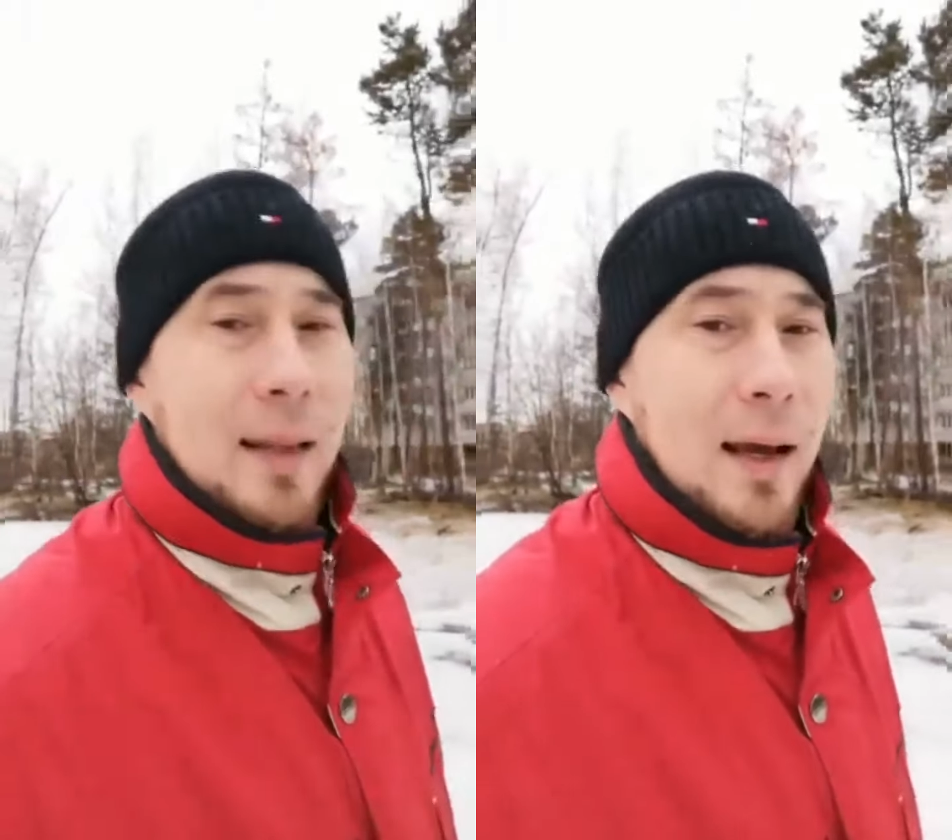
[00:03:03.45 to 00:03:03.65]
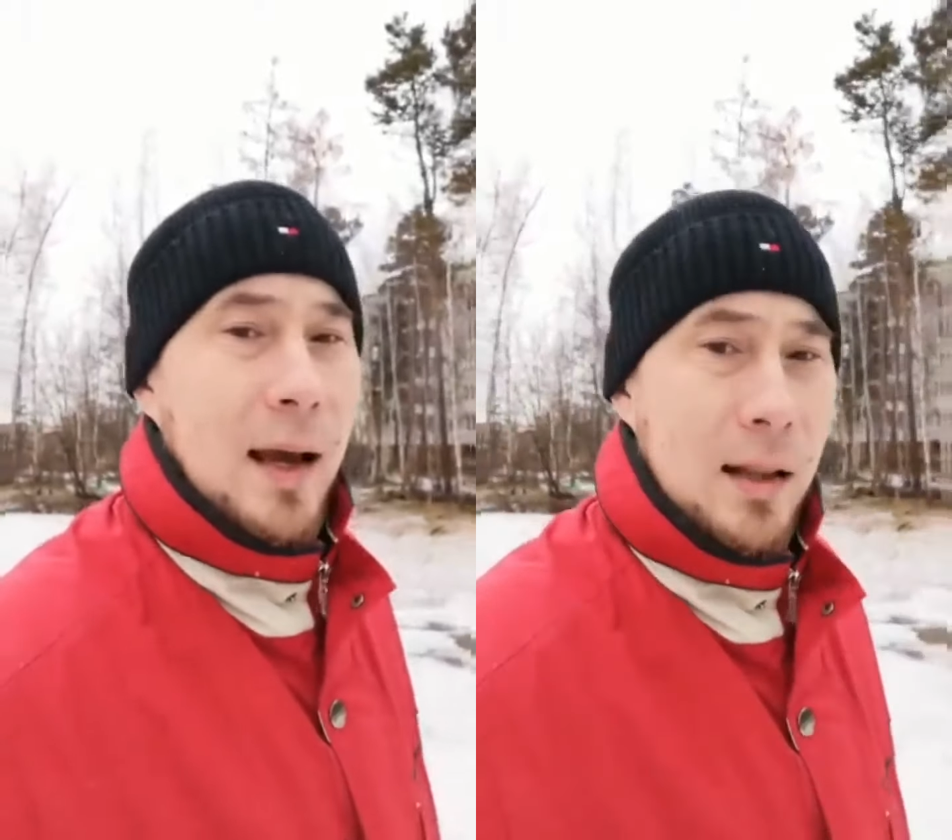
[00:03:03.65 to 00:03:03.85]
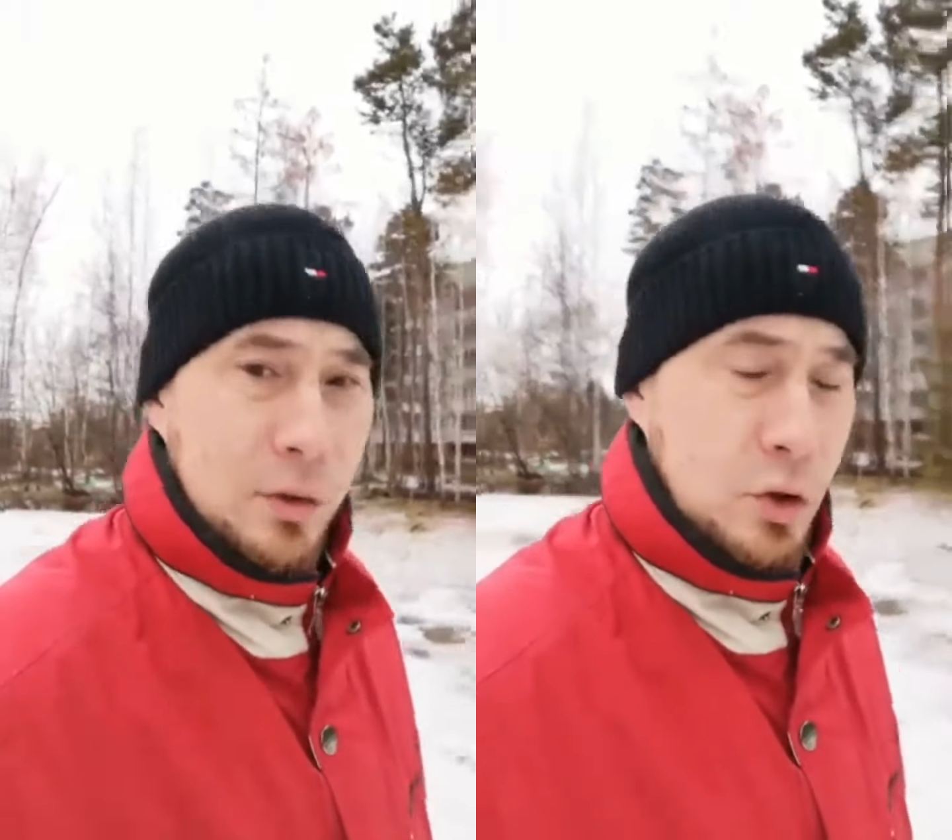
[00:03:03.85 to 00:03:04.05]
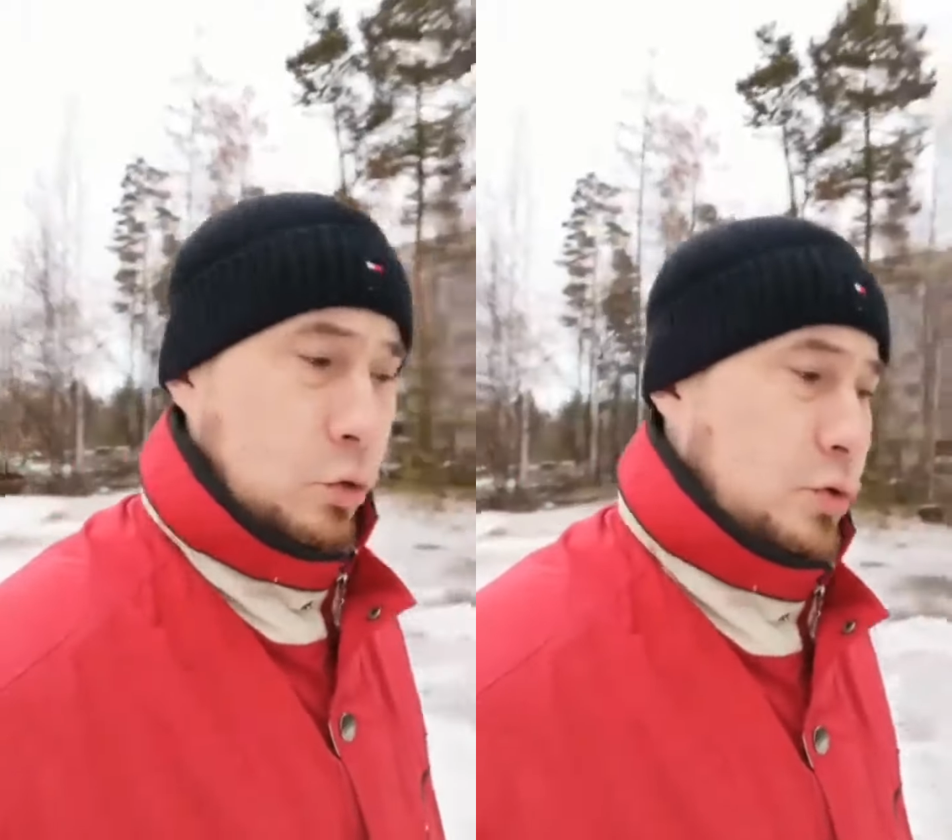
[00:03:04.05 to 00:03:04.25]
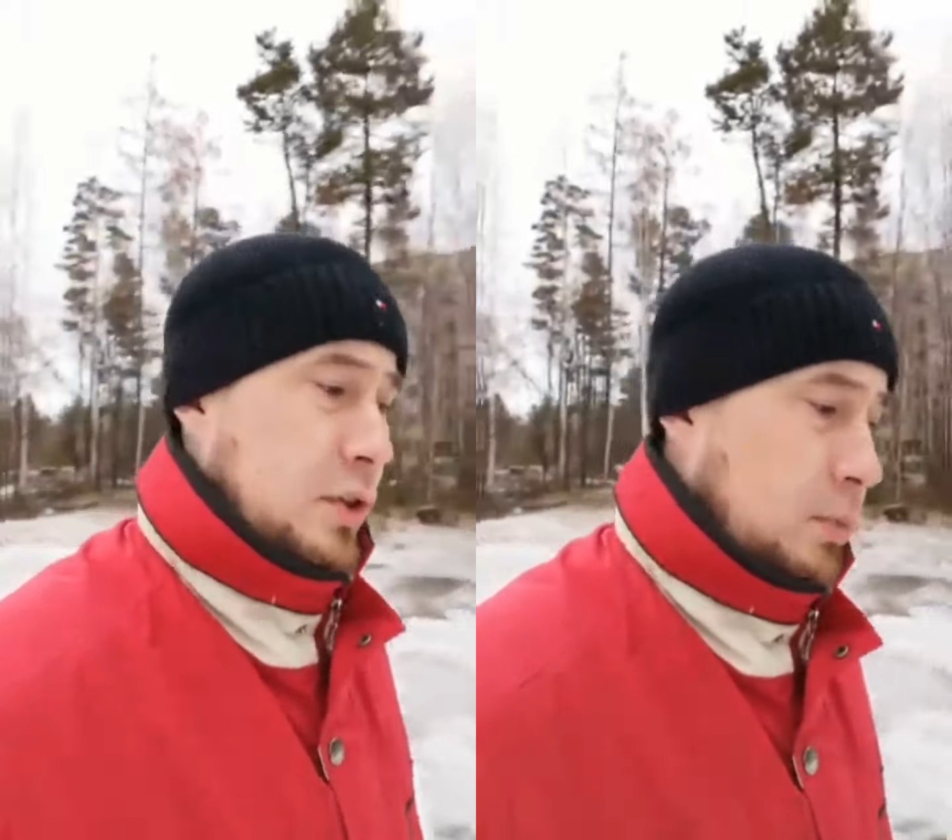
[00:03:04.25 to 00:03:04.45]
на
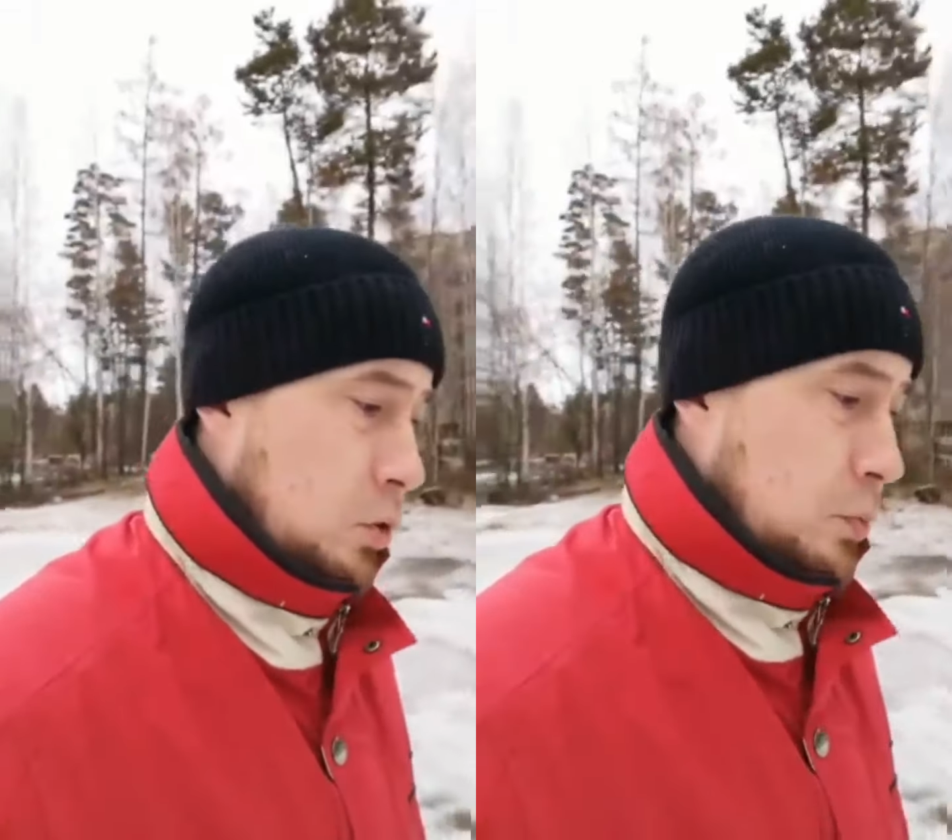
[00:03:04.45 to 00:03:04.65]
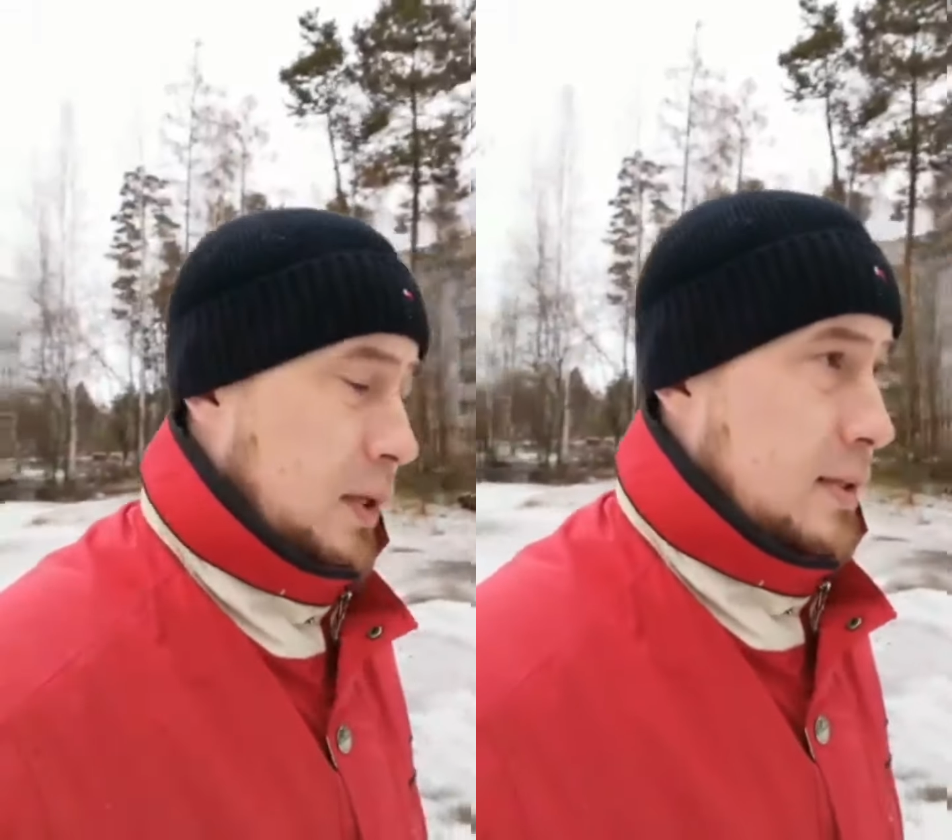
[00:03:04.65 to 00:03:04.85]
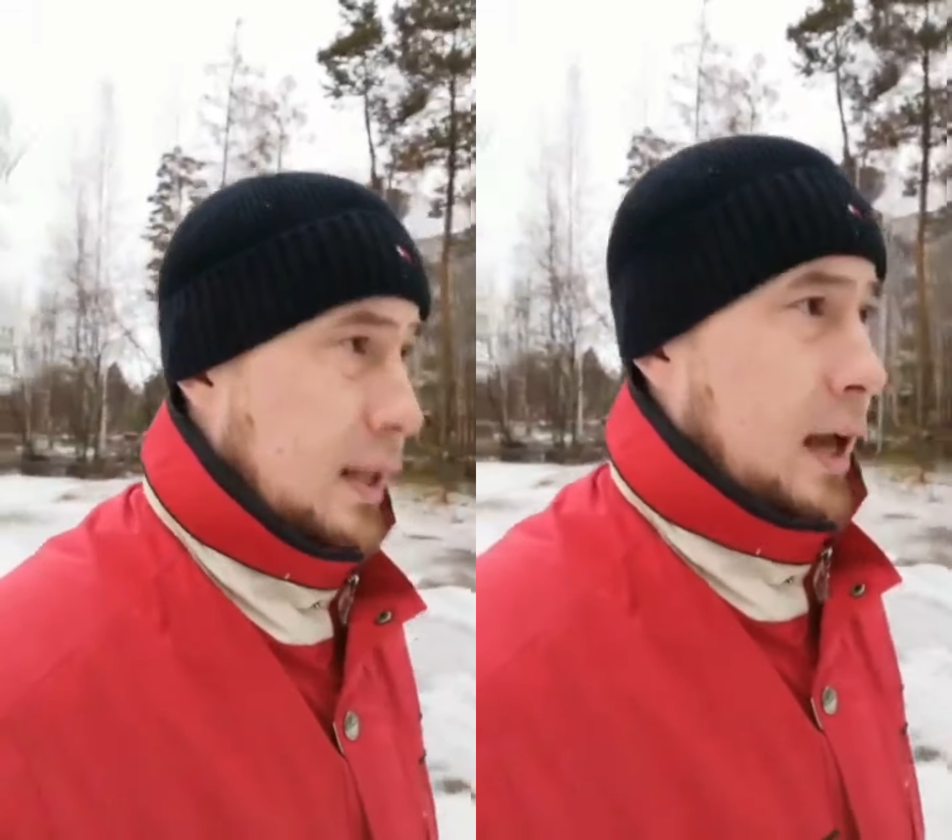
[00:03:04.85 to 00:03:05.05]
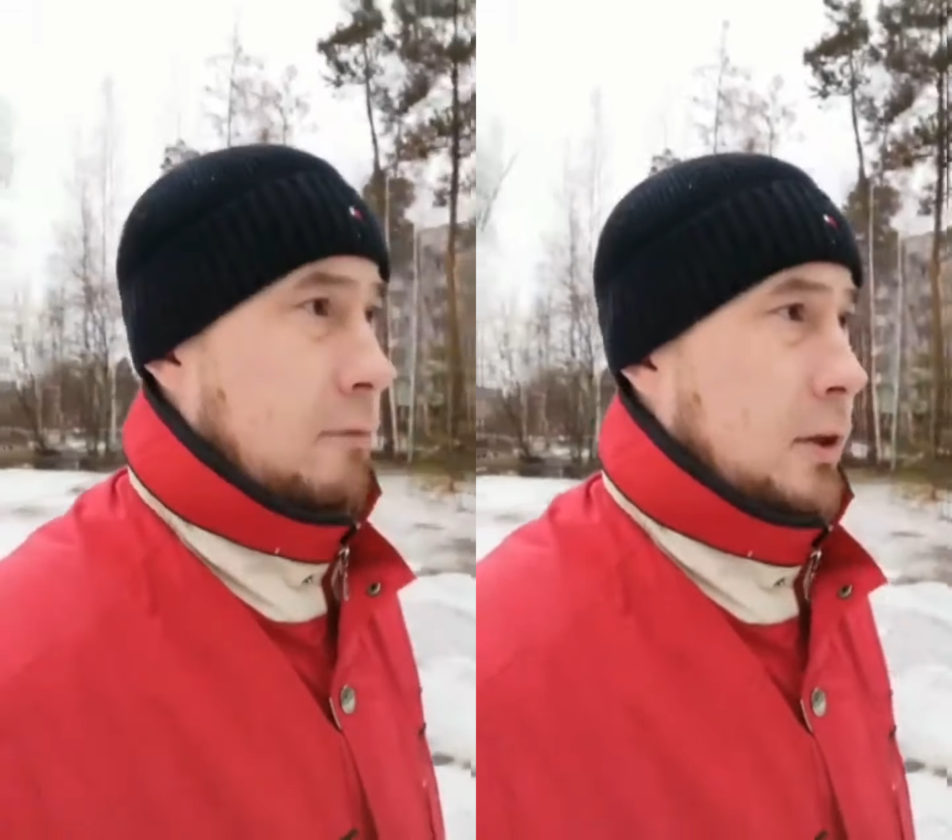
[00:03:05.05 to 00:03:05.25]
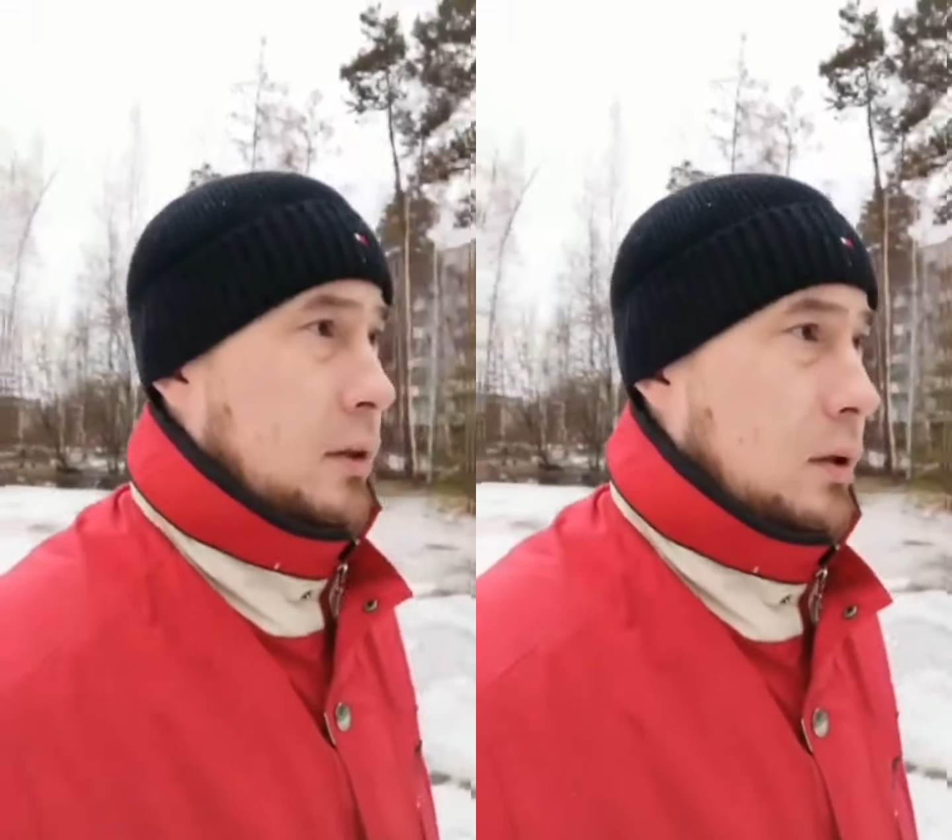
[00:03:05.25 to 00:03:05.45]
галочку семью
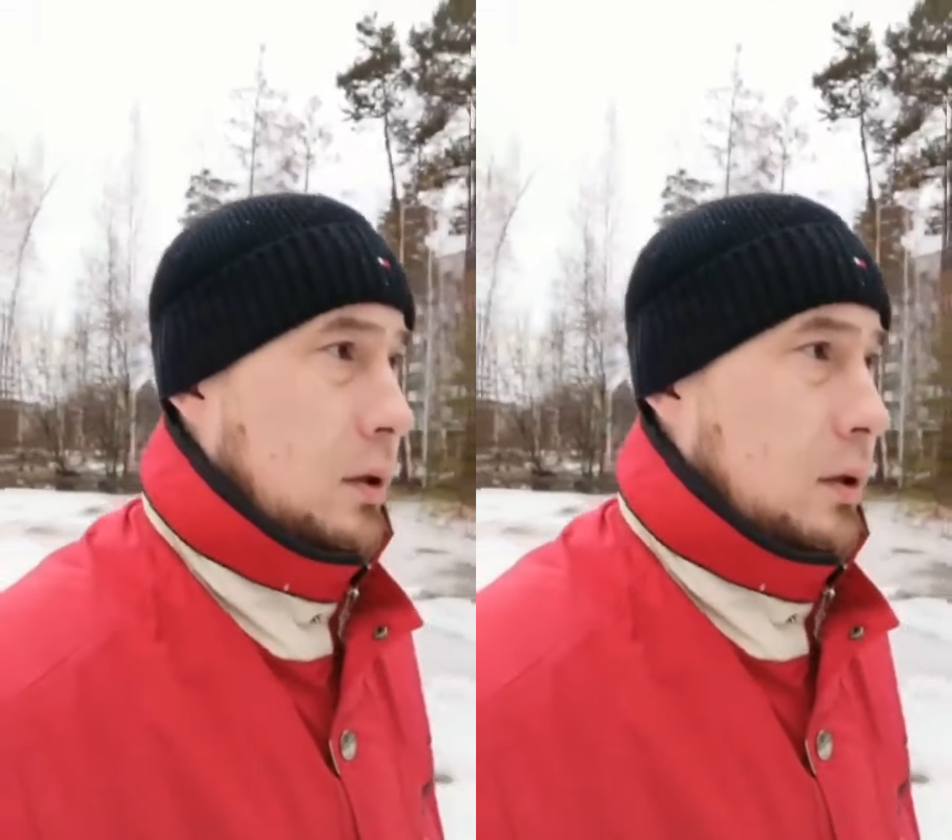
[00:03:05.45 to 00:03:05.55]
поставит